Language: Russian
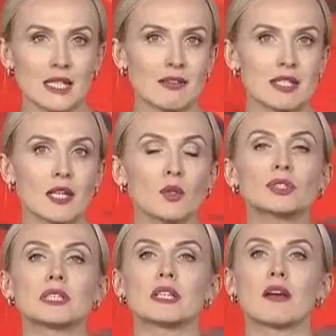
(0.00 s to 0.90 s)

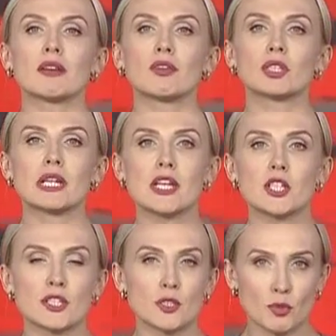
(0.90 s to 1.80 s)
Следователи устанавливают
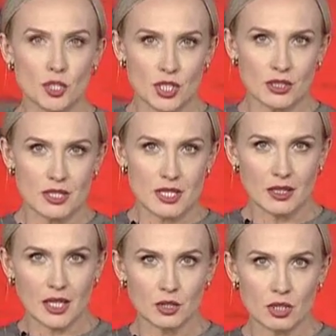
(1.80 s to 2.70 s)
личность
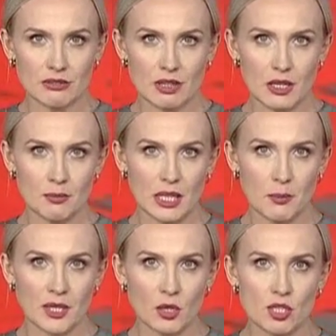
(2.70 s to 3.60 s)
мужчины, тело которого
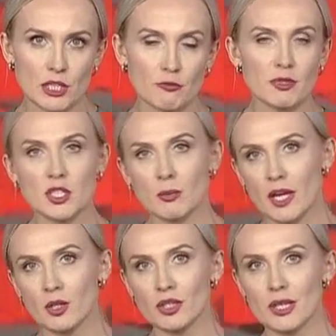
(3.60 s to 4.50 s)
было обнаружено в
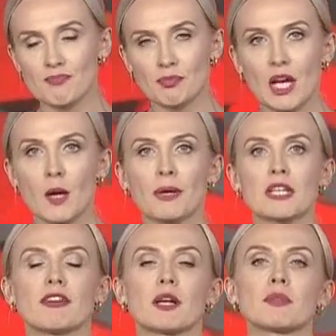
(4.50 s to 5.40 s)
Минском районе.
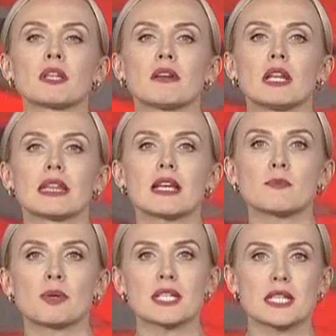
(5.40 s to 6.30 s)
Как проинформировала
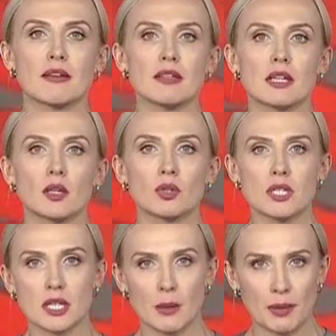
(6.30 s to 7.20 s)
нас представитель
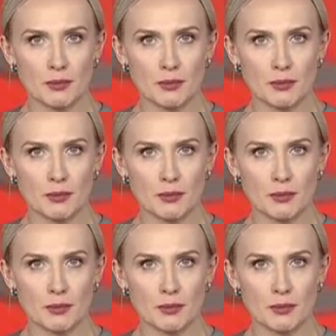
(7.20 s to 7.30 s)
ОСК